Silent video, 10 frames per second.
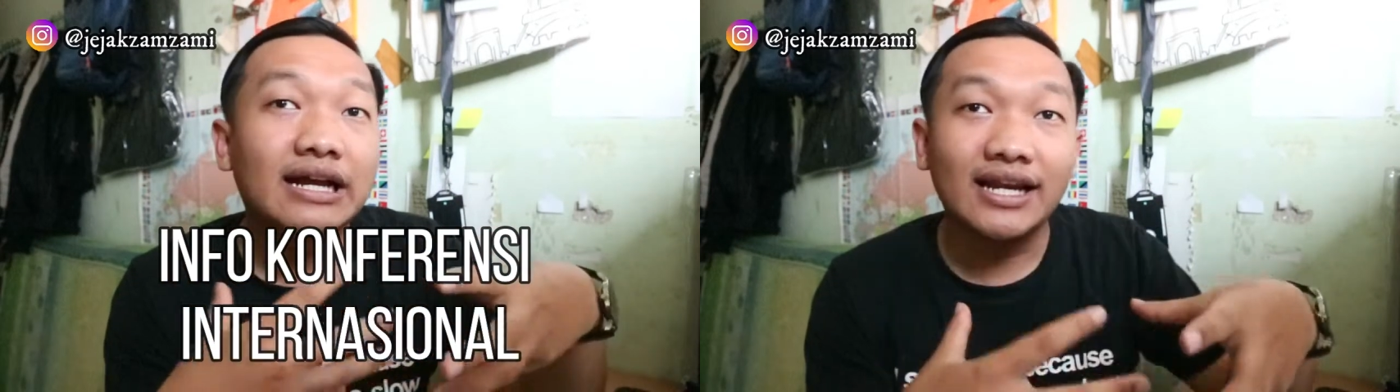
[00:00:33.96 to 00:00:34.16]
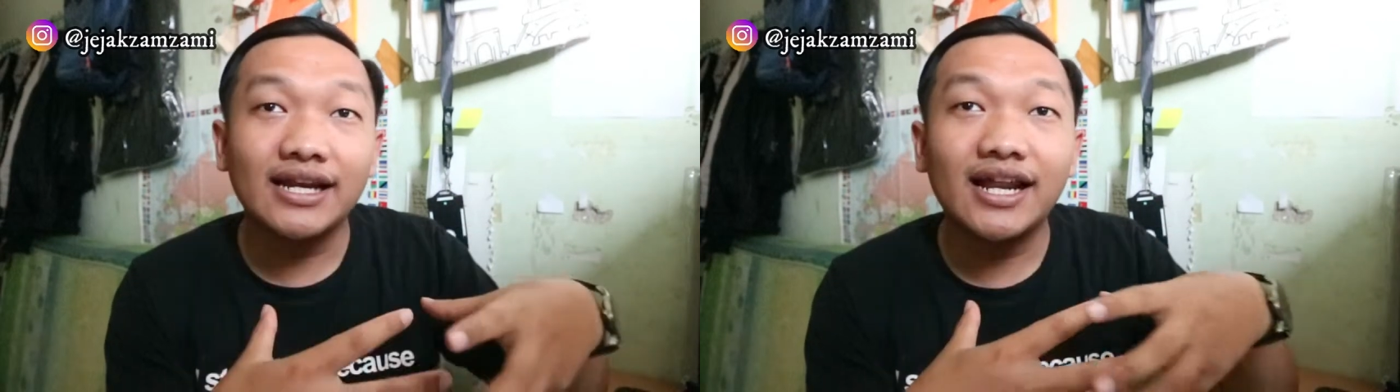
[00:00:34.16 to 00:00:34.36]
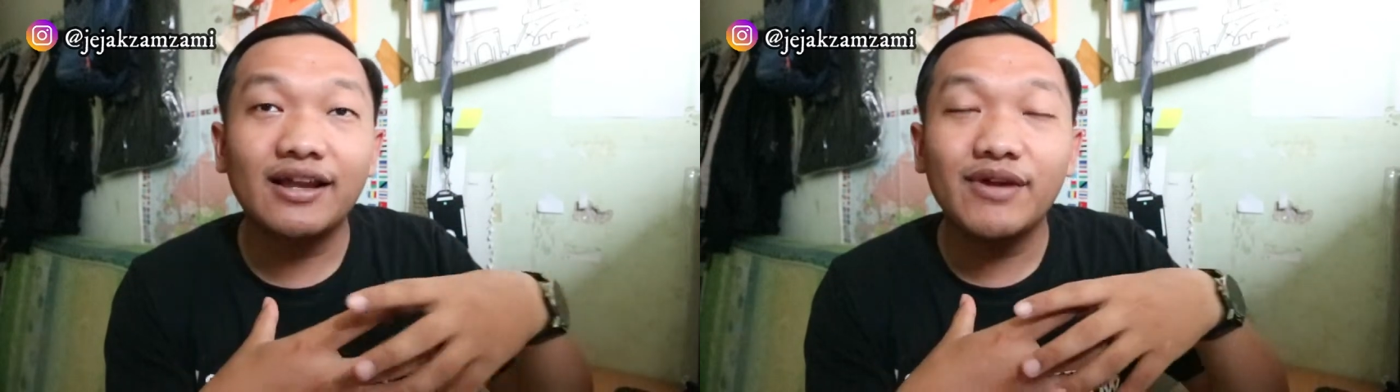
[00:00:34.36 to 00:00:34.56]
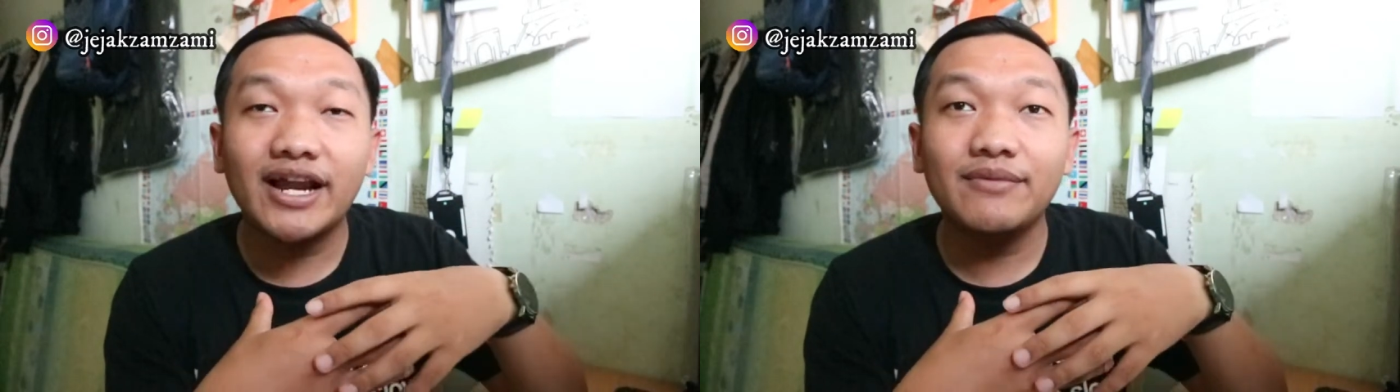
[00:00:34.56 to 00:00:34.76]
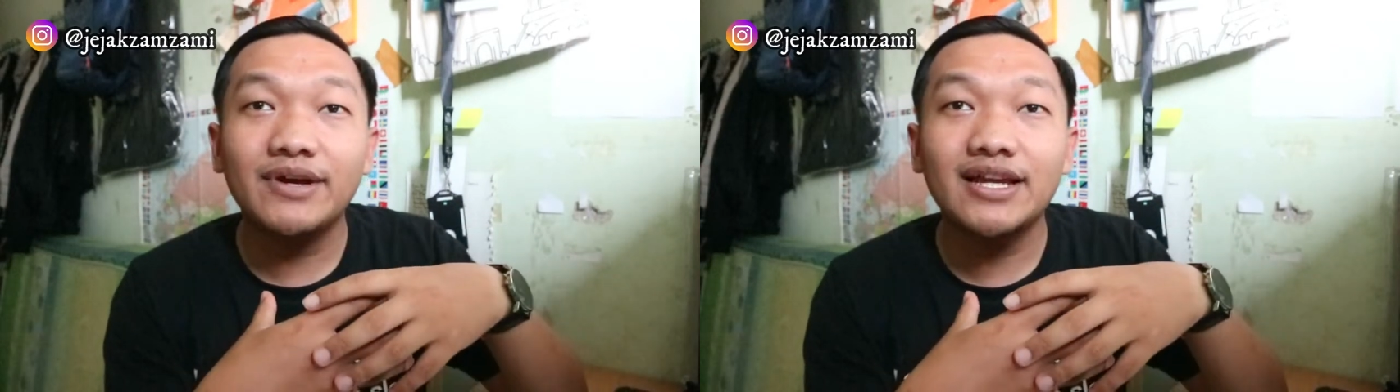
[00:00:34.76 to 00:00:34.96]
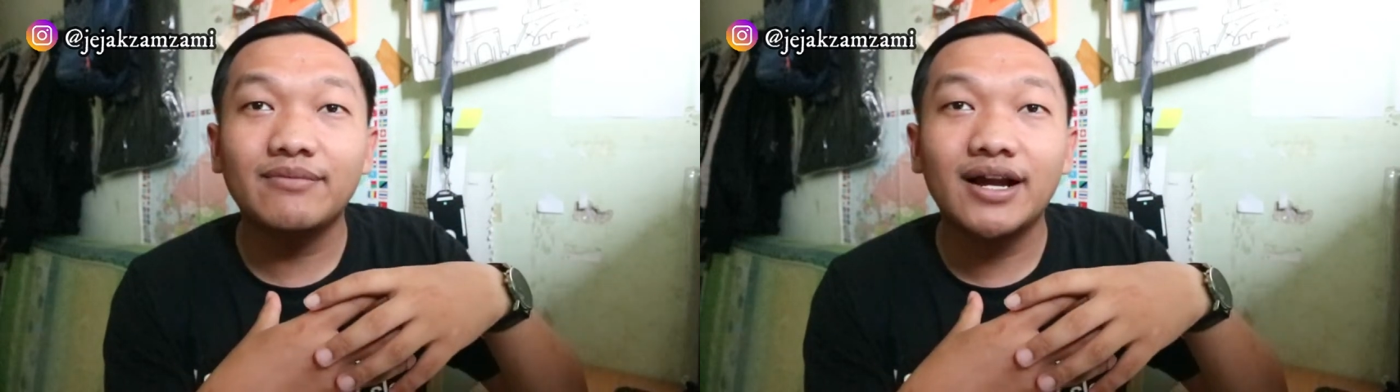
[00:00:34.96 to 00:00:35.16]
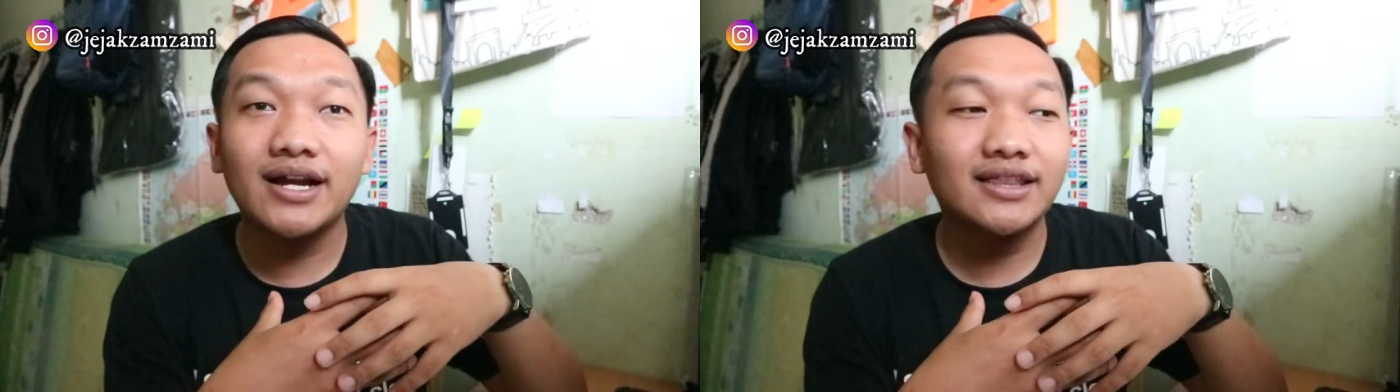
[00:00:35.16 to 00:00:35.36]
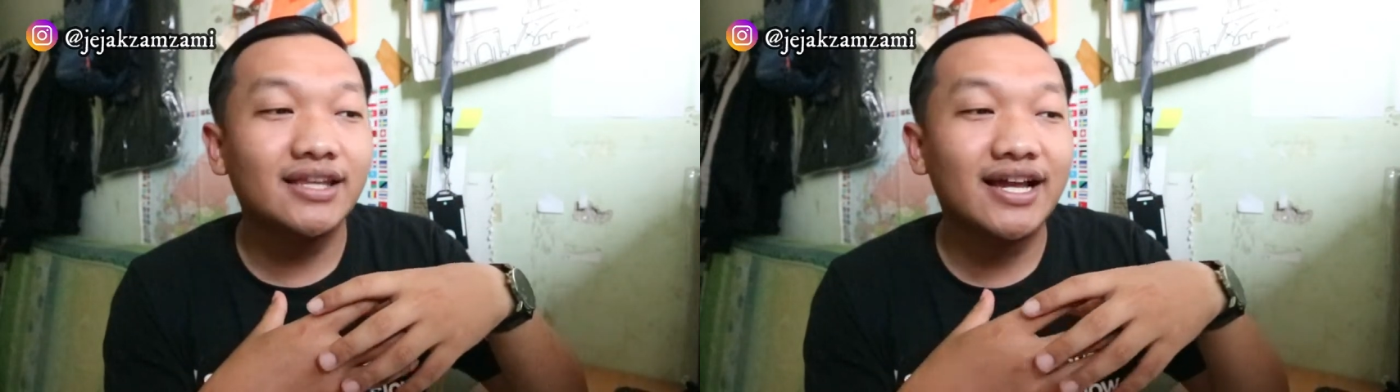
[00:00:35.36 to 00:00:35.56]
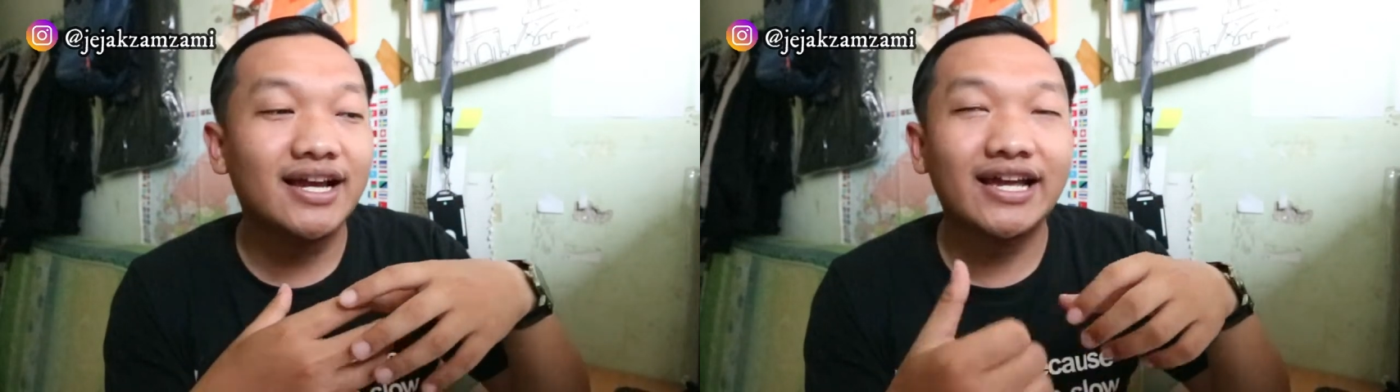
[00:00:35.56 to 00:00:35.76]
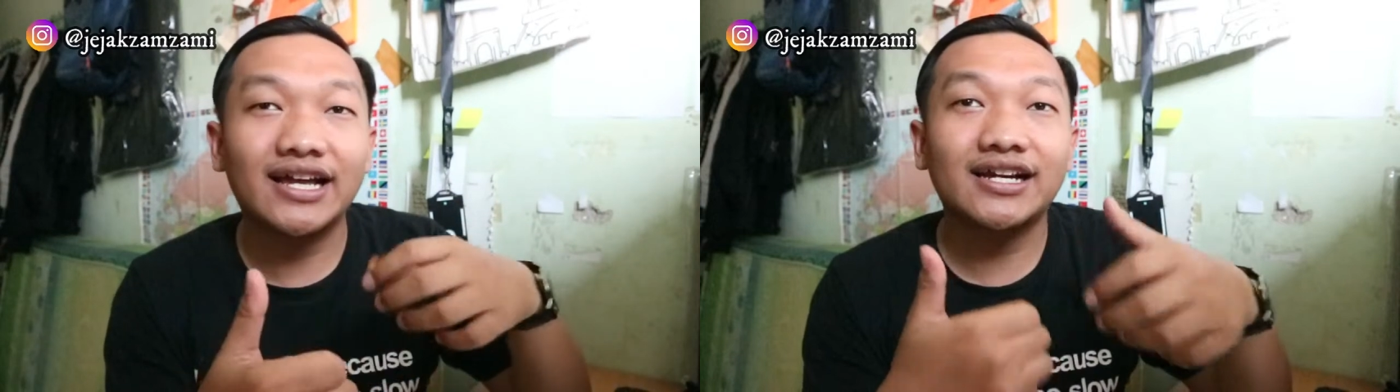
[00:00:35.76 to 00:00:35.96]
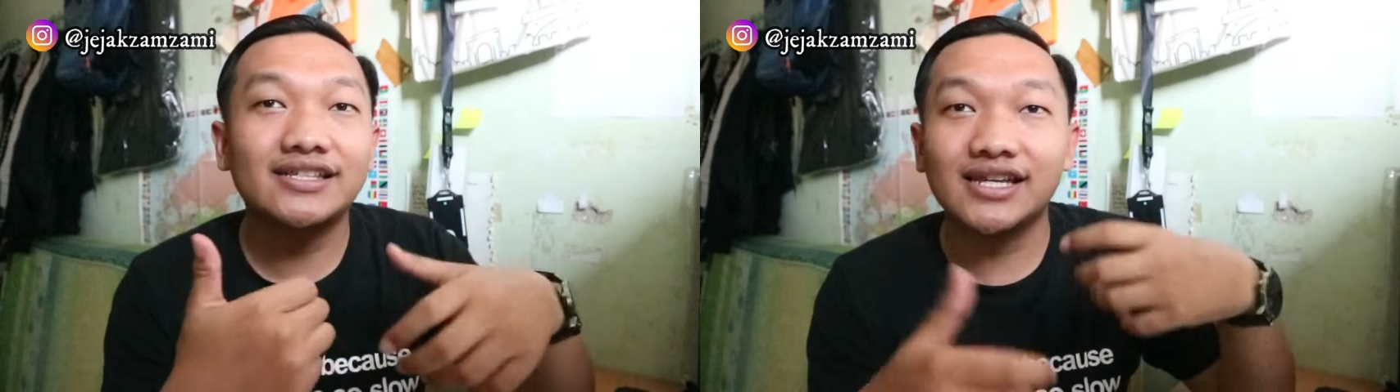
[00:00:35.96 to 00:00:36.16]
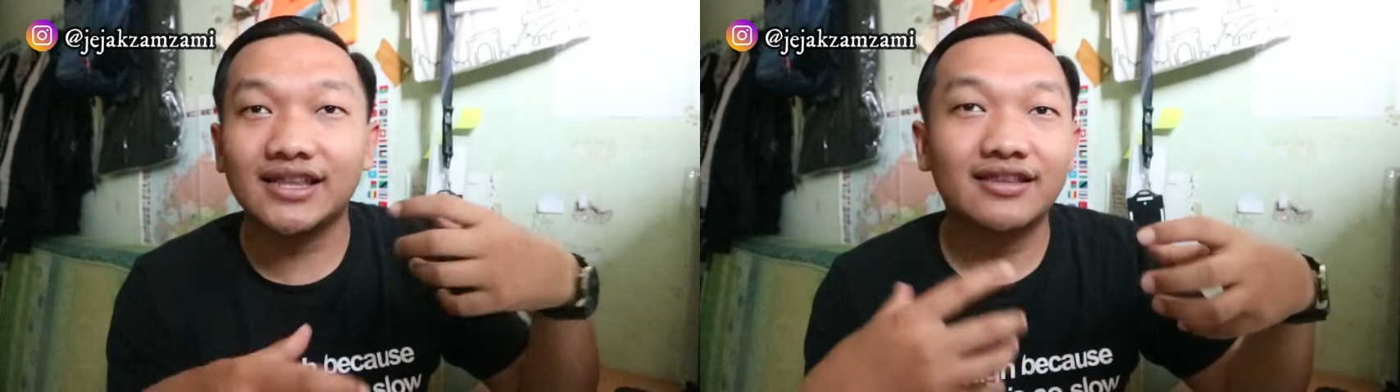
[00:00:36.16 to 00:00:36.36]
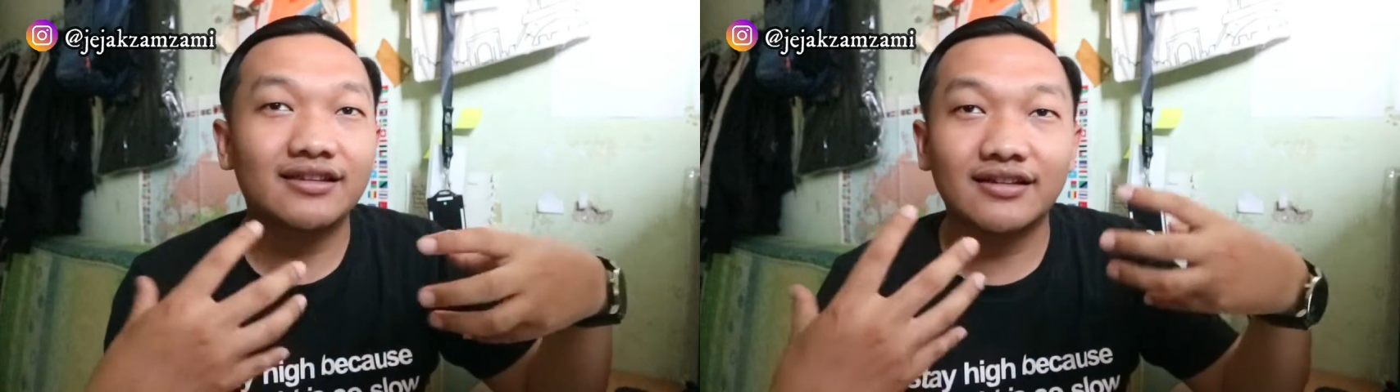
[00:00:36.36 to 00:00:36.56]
Karena dari kemarin banyak banget yang kayak ngechat